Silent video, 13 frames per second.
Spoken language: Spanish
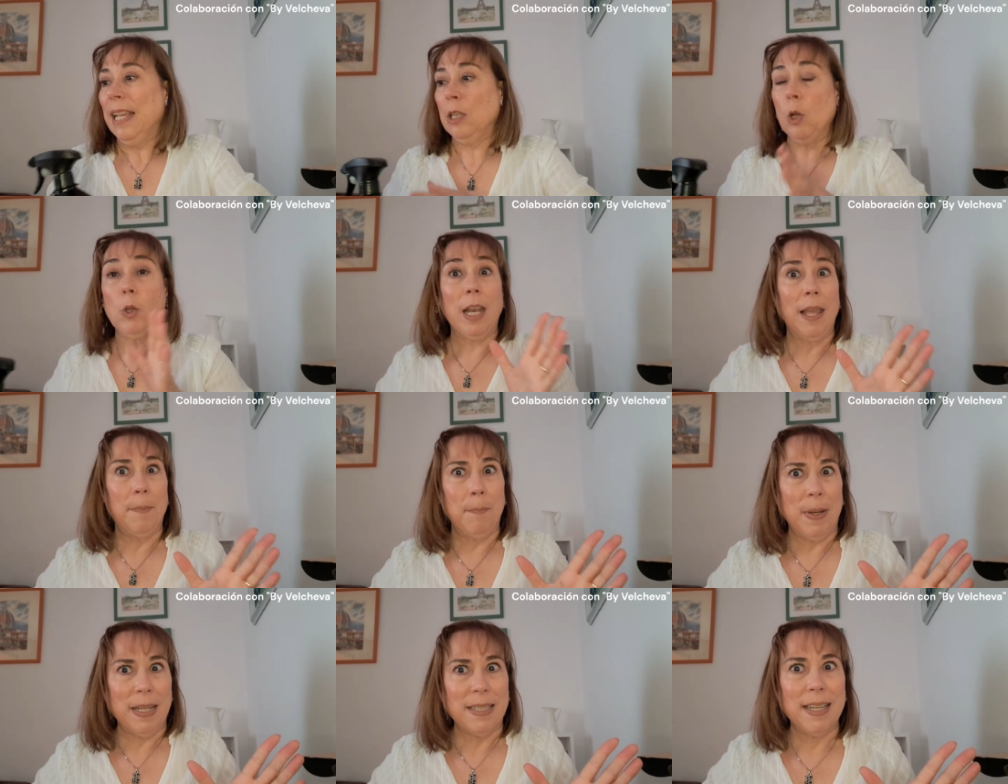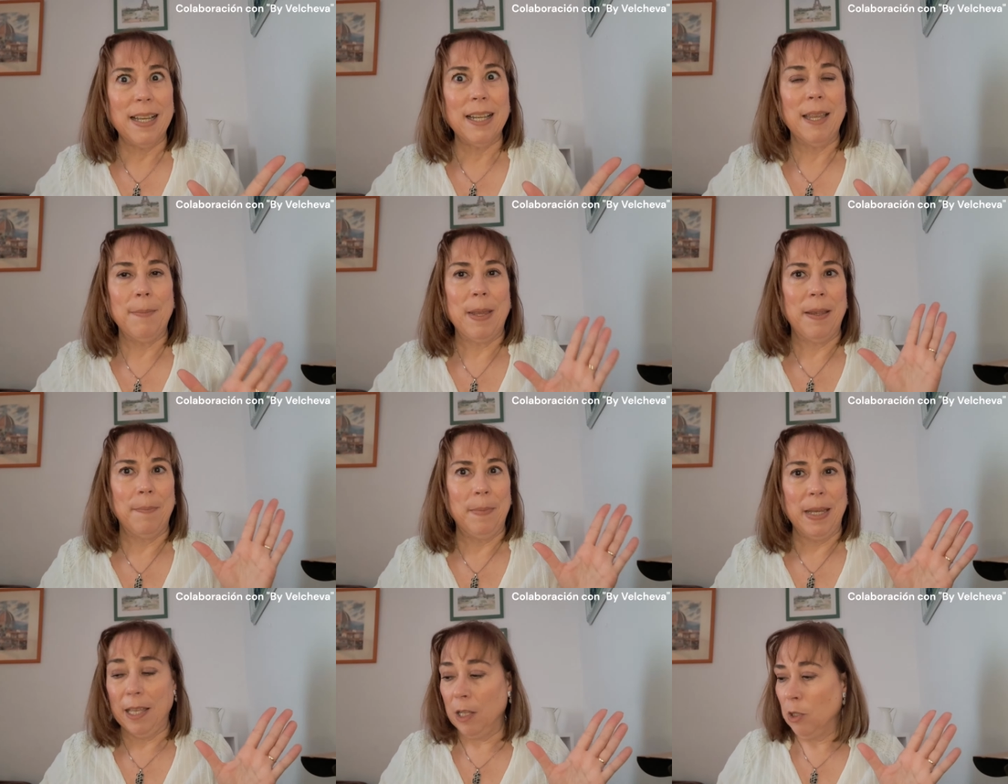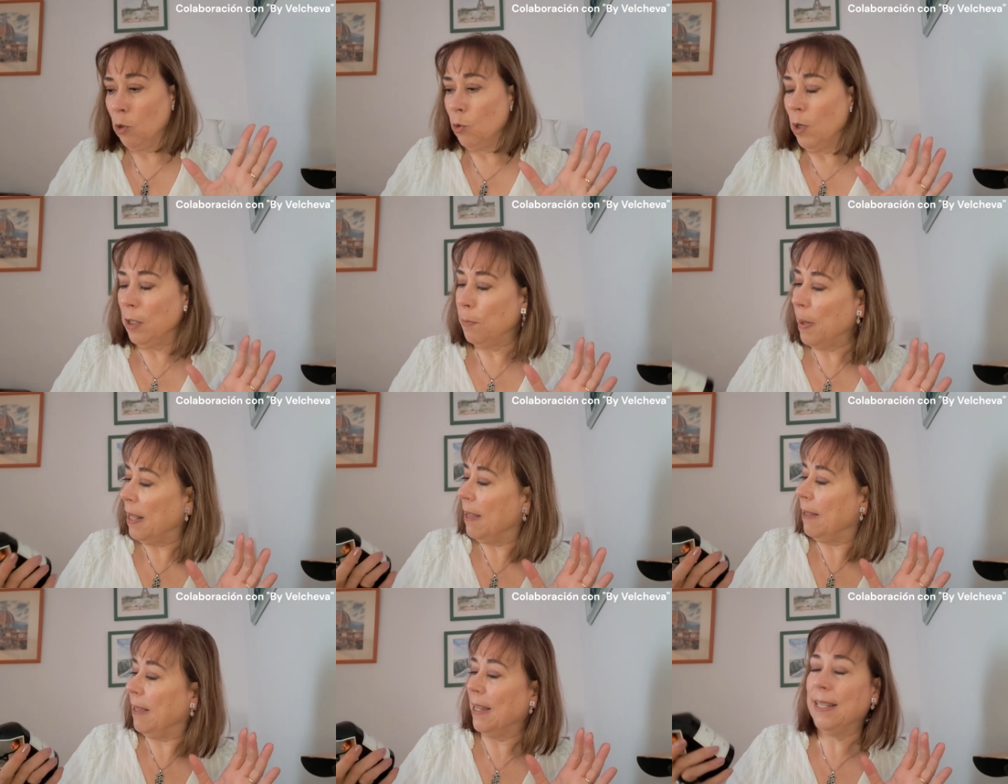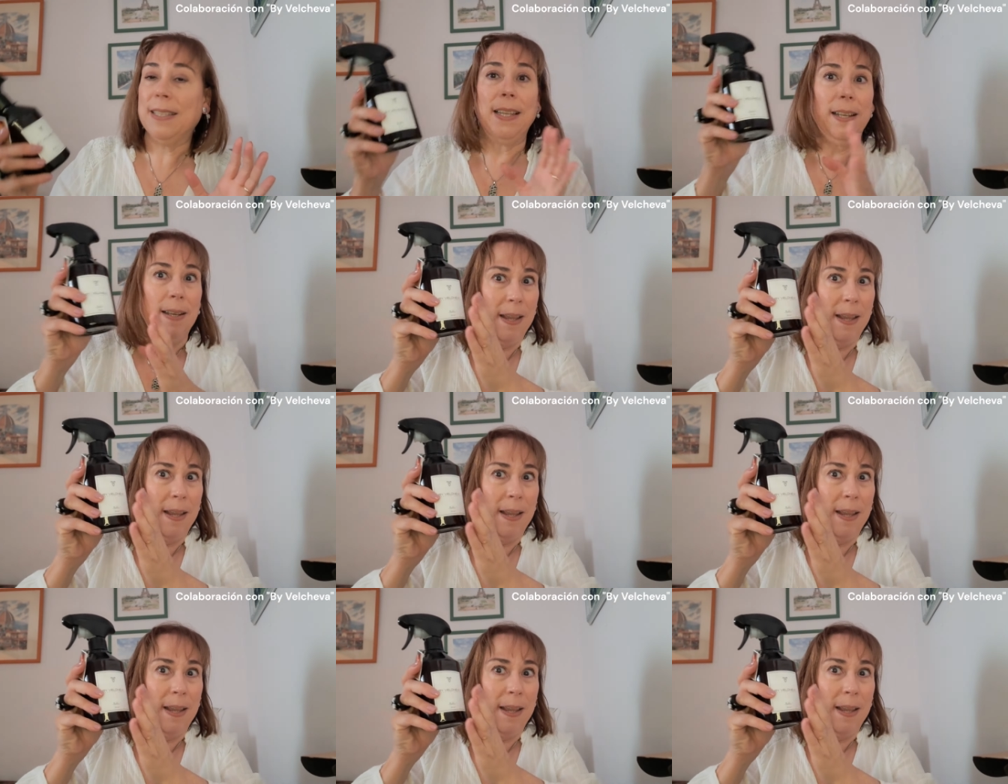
toda la empresa que me ha enviado, esto es un spray de textil,